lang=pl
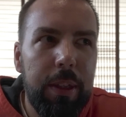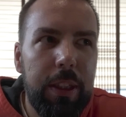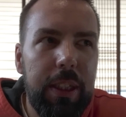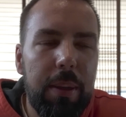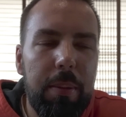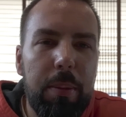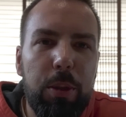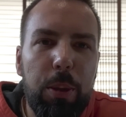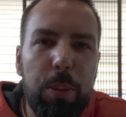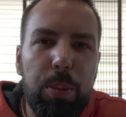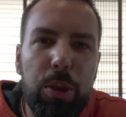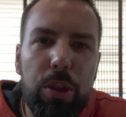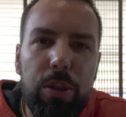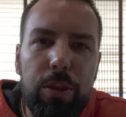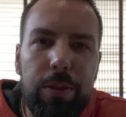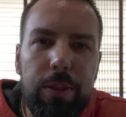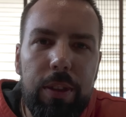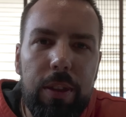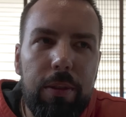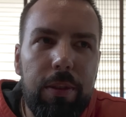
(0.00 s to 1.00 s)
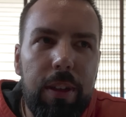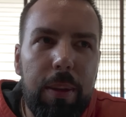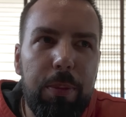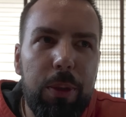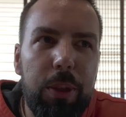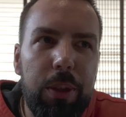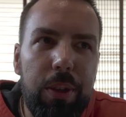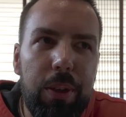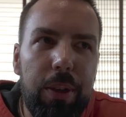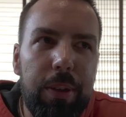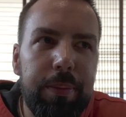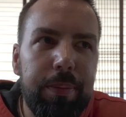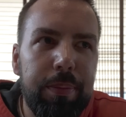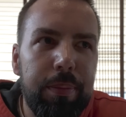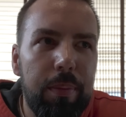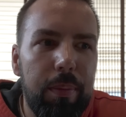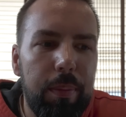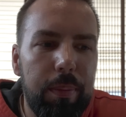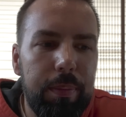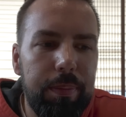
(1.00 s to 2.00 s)
Ja bym to przyrównał Wam do
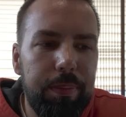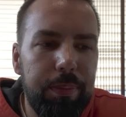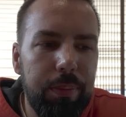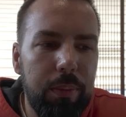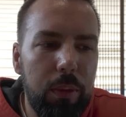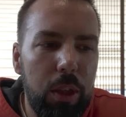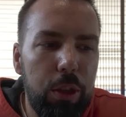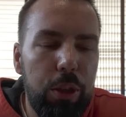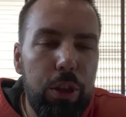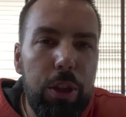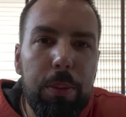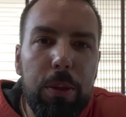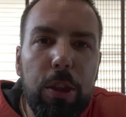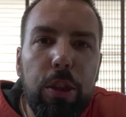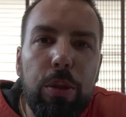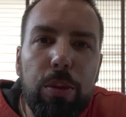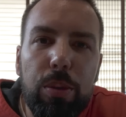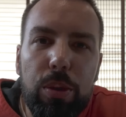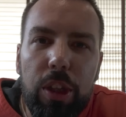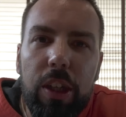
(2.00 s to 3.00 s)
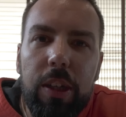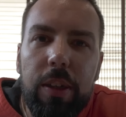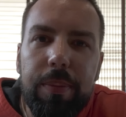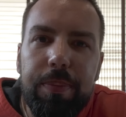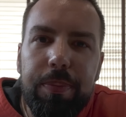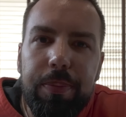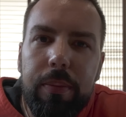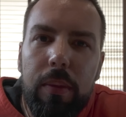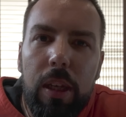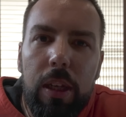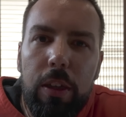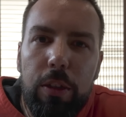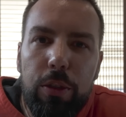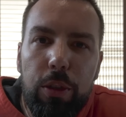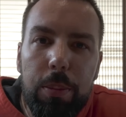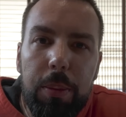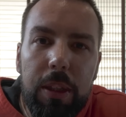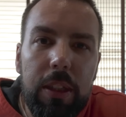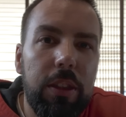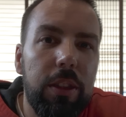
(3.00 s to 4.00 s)
mm, zimnych nóżek.
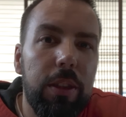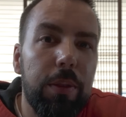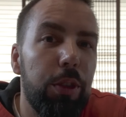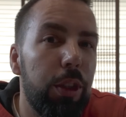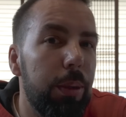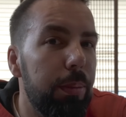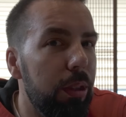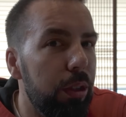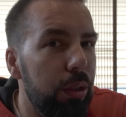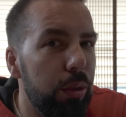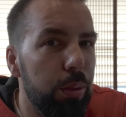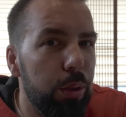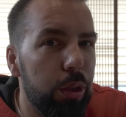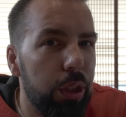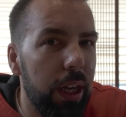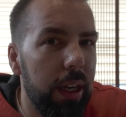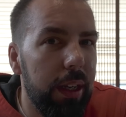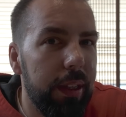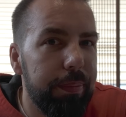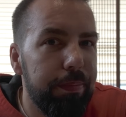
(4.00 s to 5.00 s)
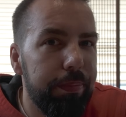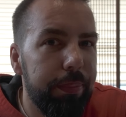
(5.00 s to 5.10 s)
Do mięsa w zimnych nóżkach.